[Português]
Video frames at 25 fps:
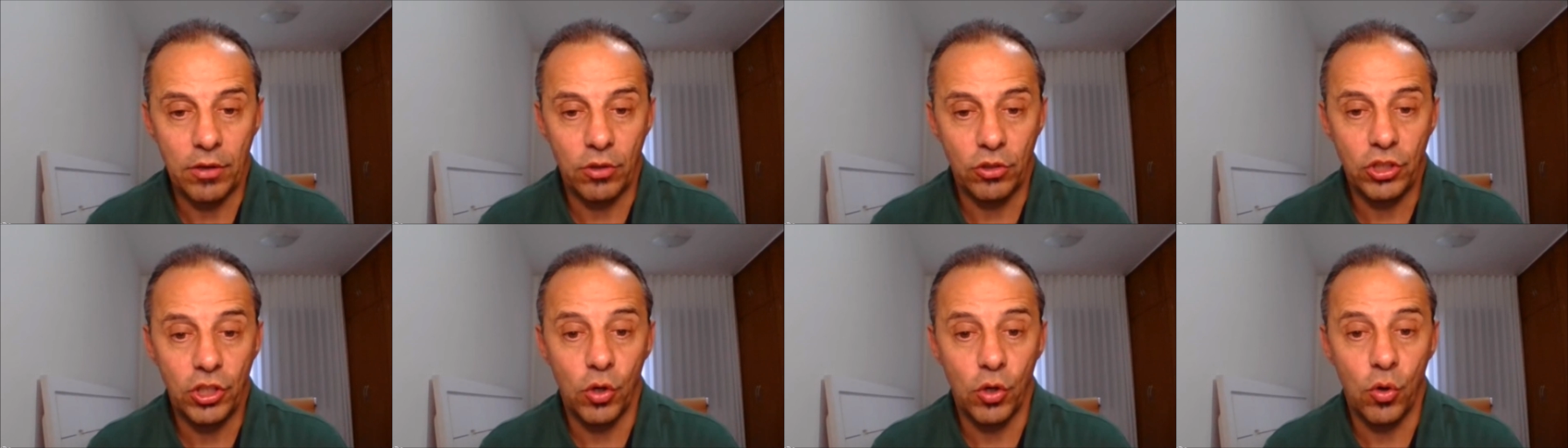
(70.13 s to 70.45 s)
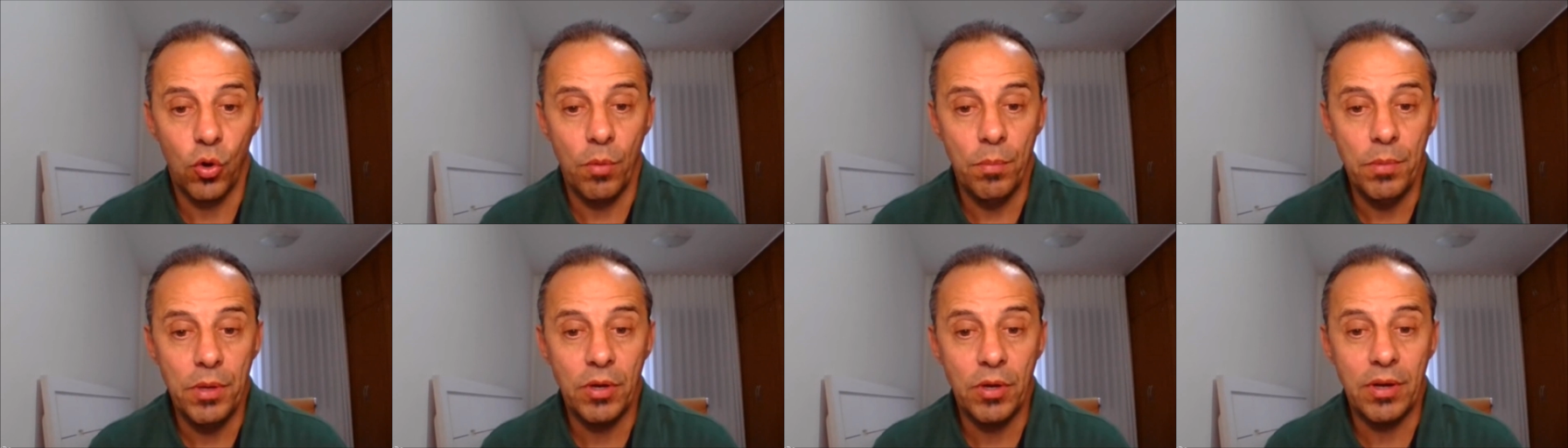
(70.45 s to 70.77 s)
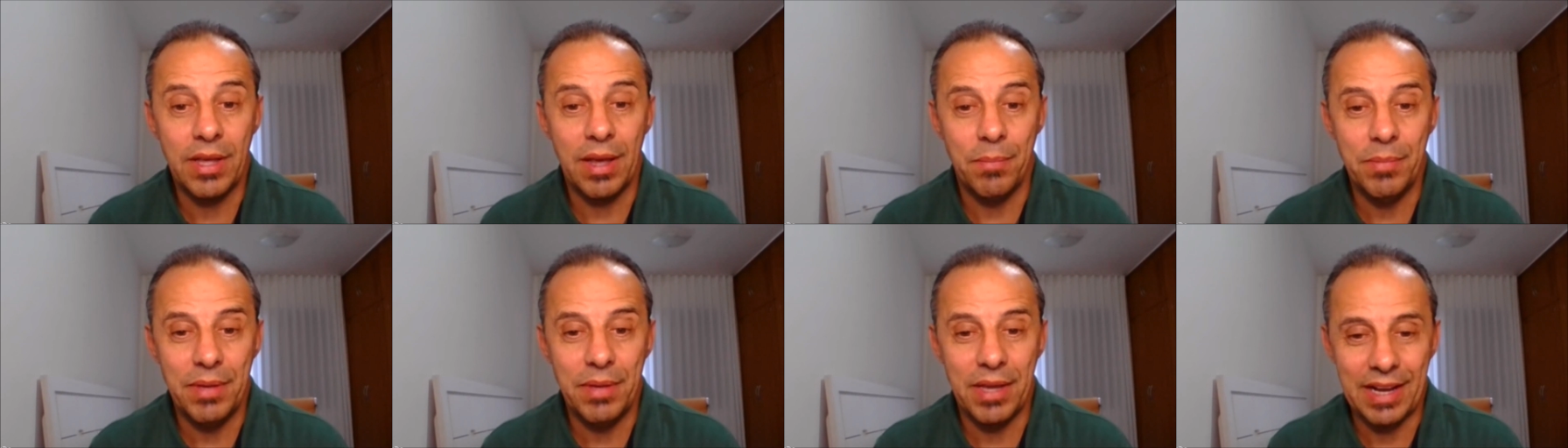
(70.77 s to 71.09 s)
Eu tinha comigo
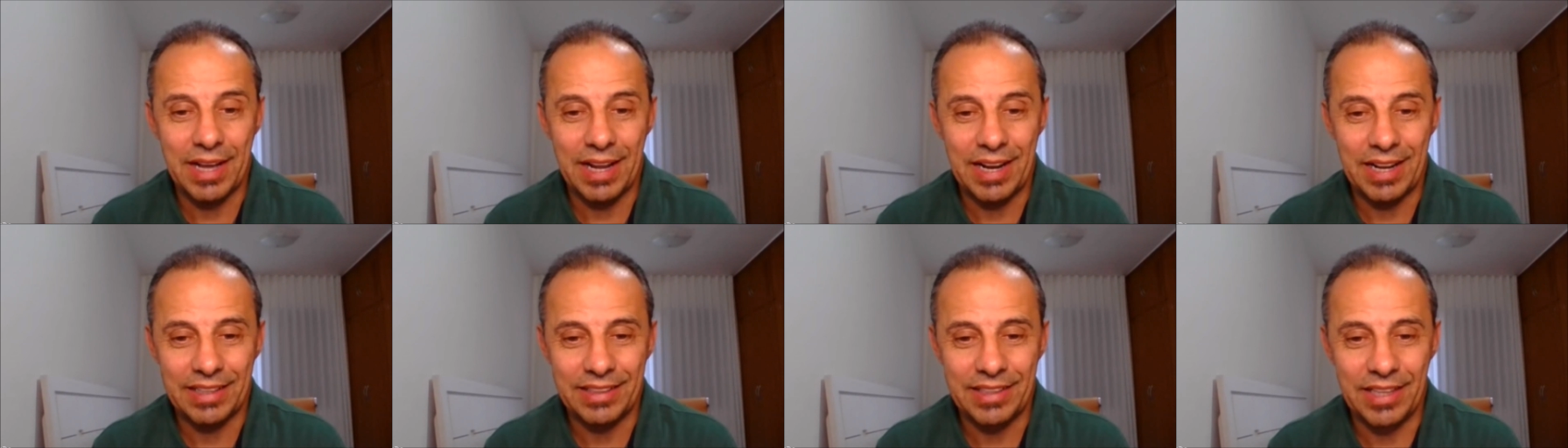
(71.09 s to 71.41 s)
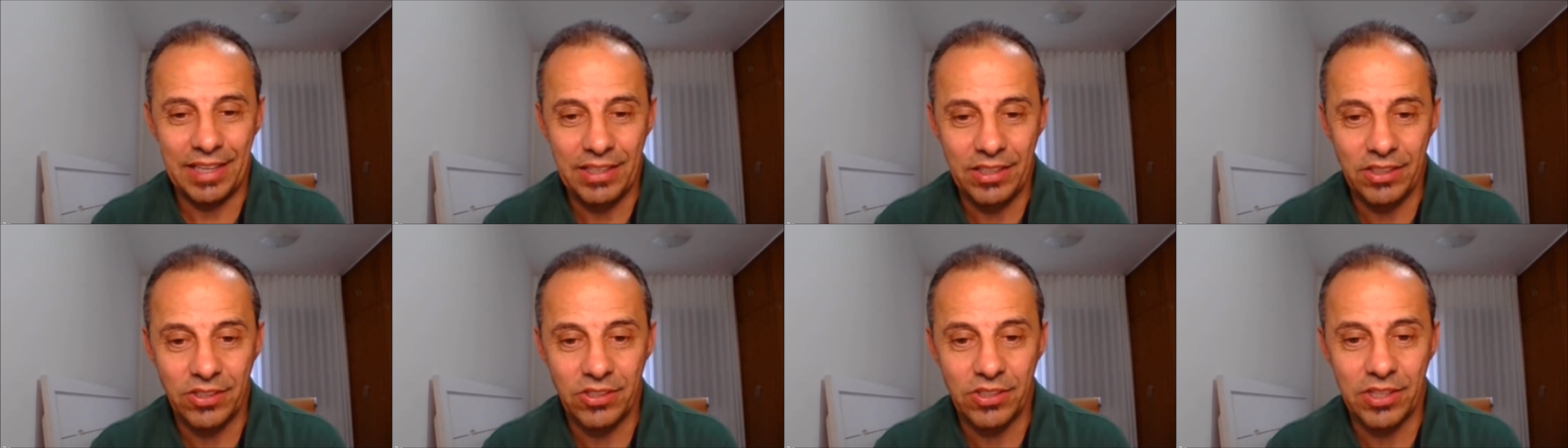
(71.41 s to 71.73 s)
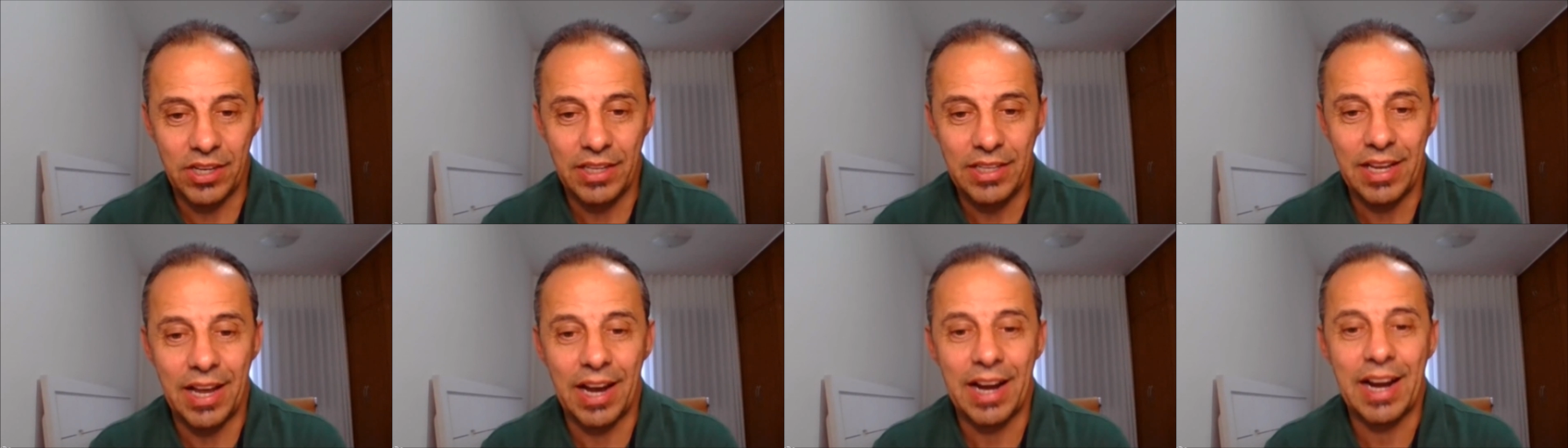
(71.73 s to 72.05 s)
que a minha característica
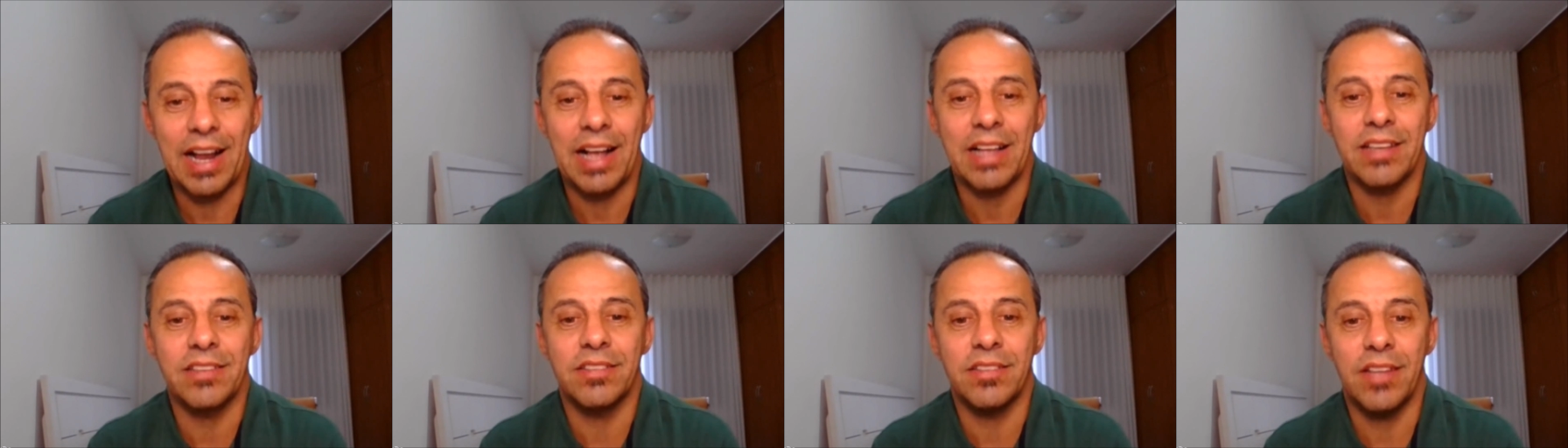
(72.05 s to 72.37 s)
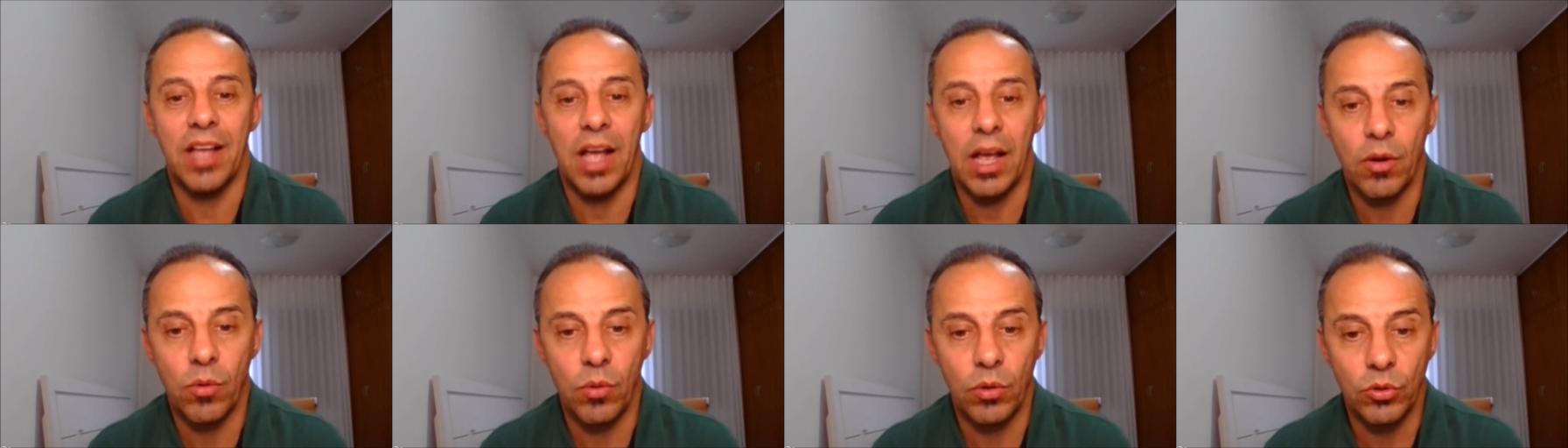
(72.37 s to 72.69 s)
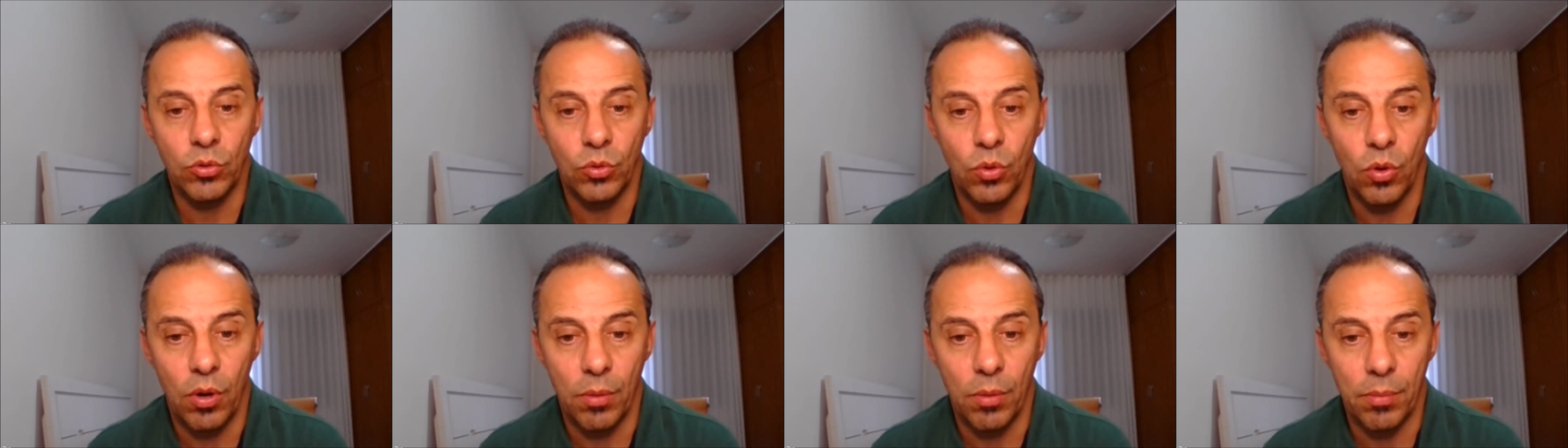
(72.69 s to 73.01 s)
ia casar com a
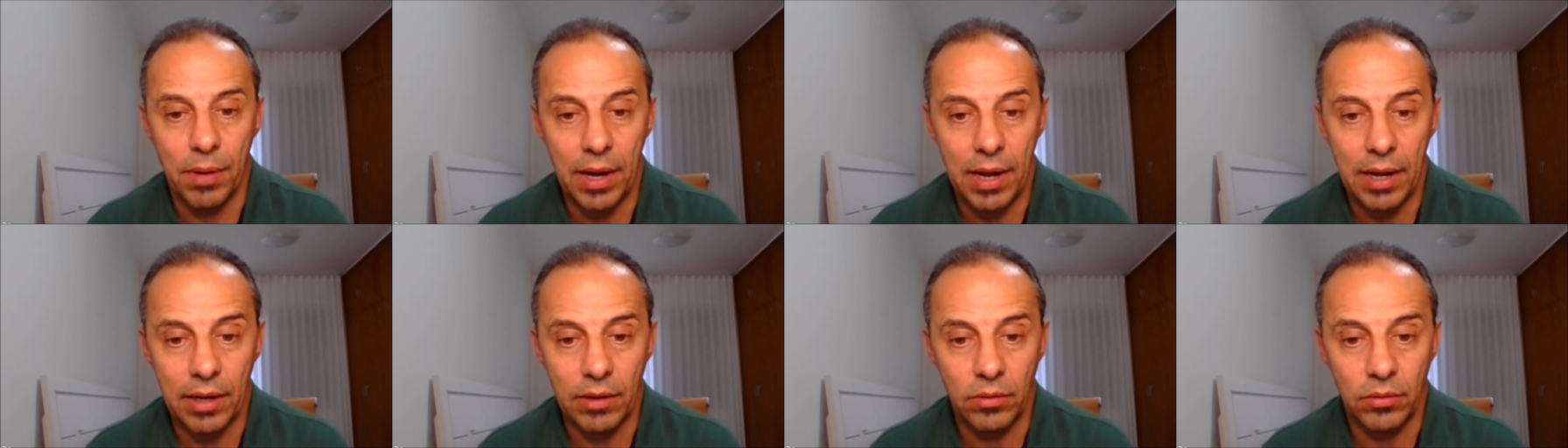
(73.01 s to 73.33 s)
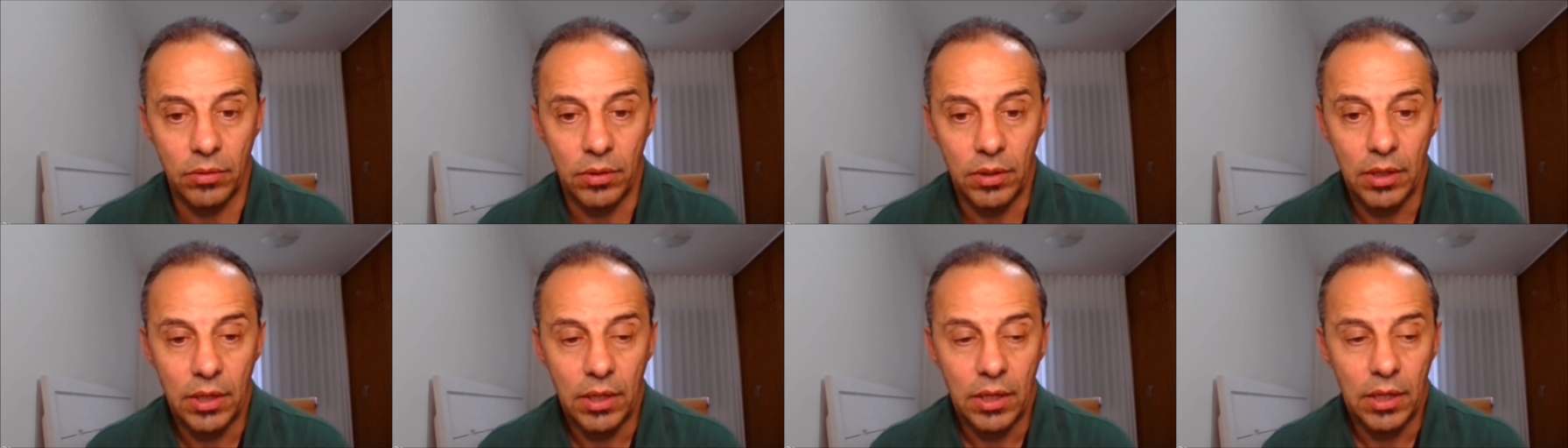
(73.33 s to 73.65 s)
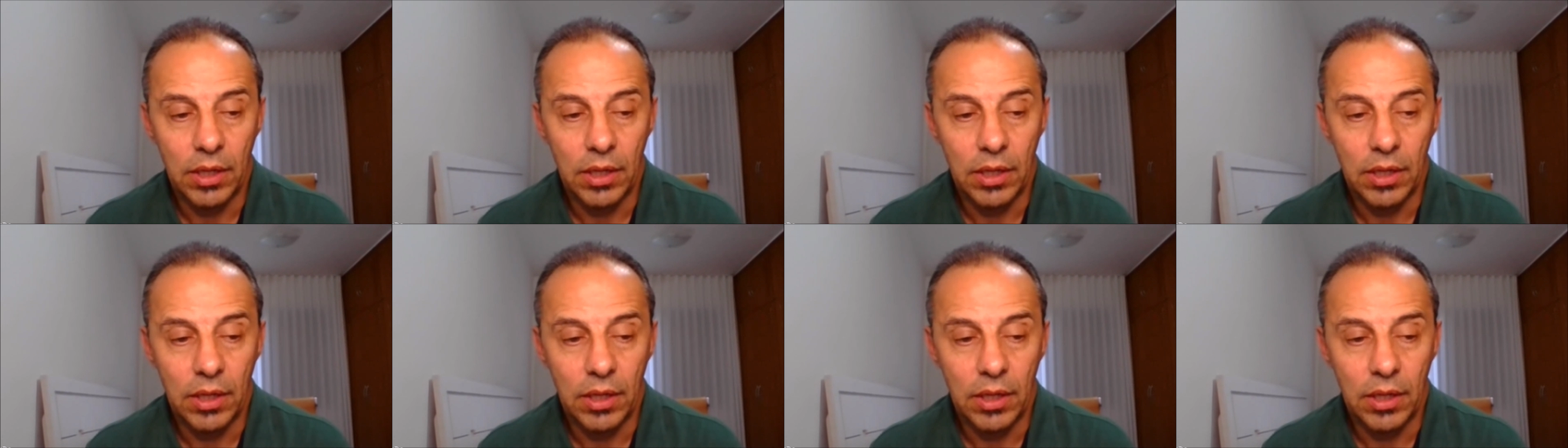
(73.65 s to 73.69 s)
do Romário.